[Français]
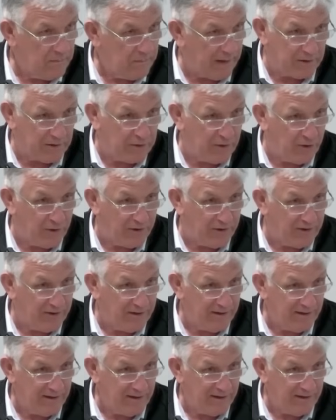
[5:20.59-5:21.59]
Par cœur
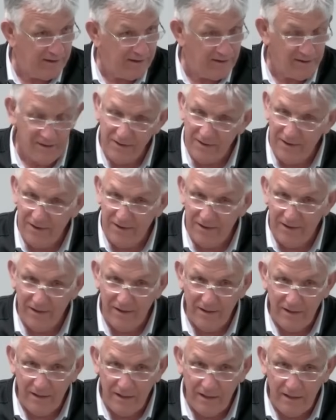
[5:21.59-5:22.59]

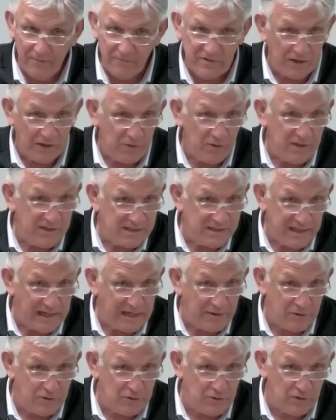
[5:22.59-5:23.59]
Vous en connaissez
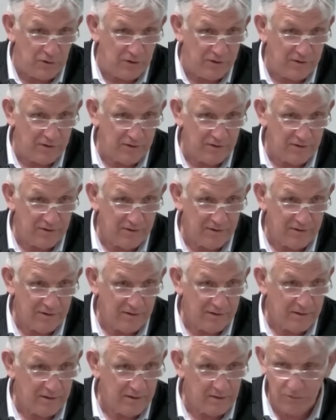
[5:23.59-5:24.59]
quelques-unes
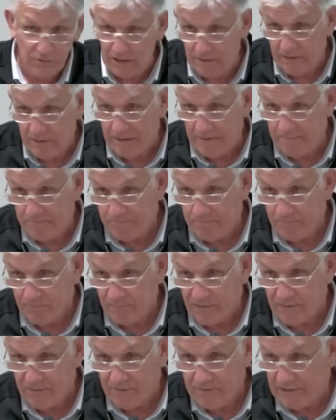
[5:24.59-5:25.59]
Oui
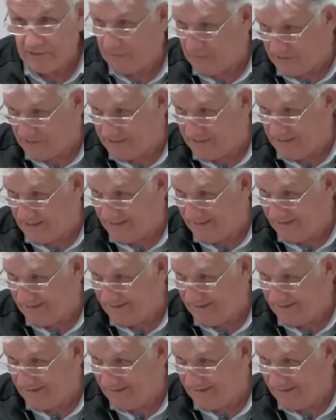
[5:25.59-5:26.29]
Vous en connaissez